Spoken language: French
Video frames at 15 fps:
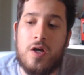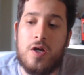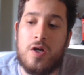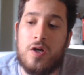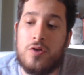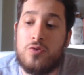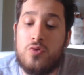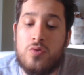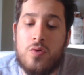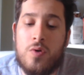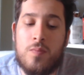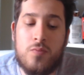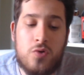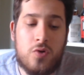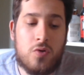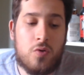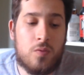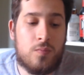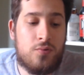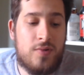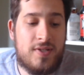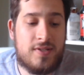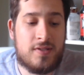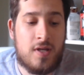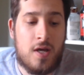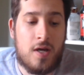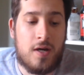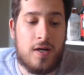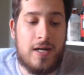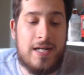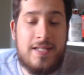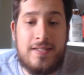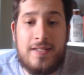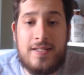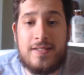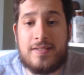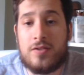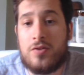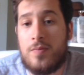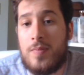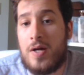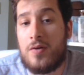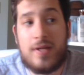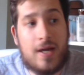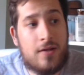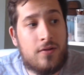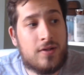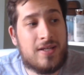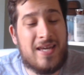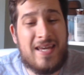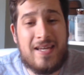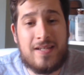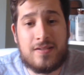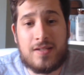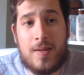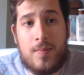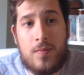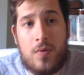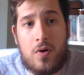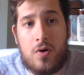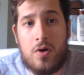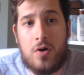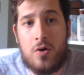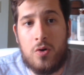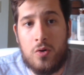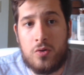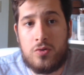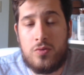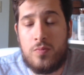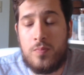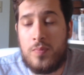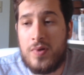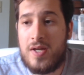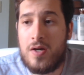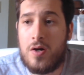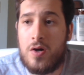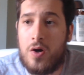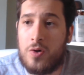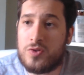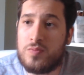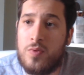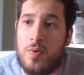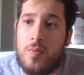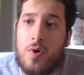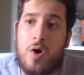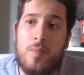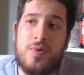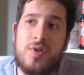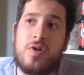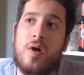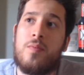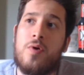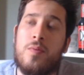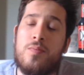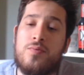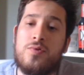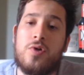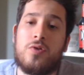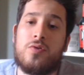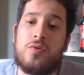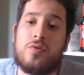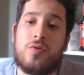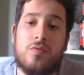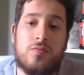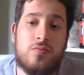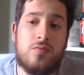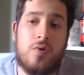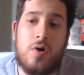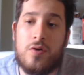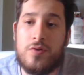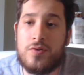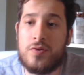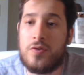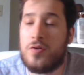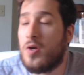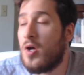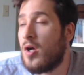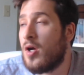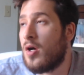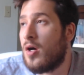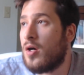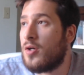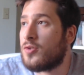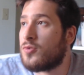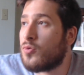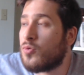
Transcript: du mieux qu'on puisse. L'idée, c'est que ben, le Karadoc est extrêmement occupé en ce moment. Puis comme plusieurs d'entre vous euh, sont au